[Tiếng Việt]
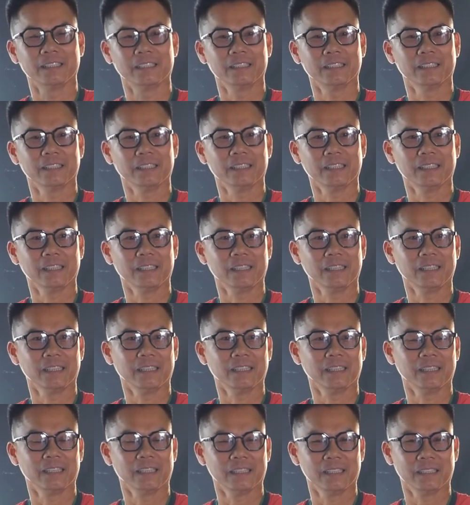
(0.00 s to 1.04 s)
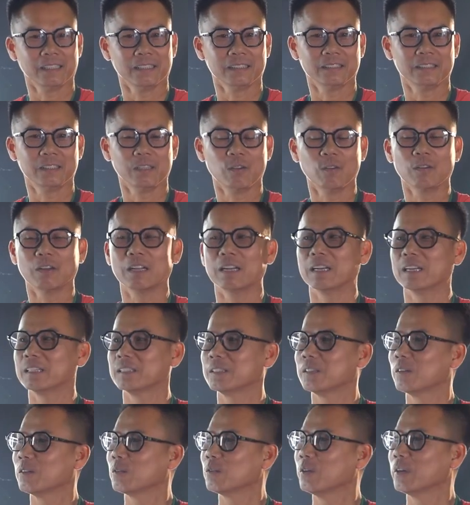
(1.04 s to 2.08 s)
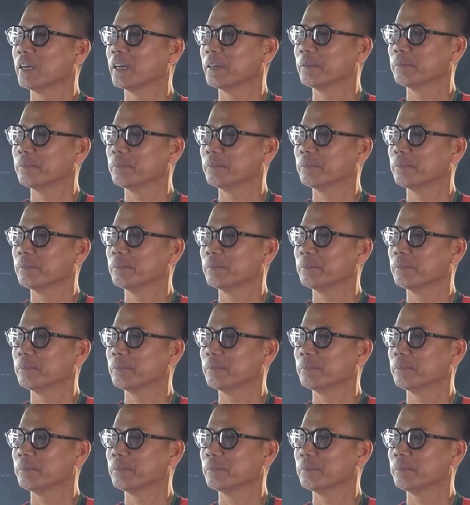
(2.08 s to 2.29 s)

À, show này là show của em.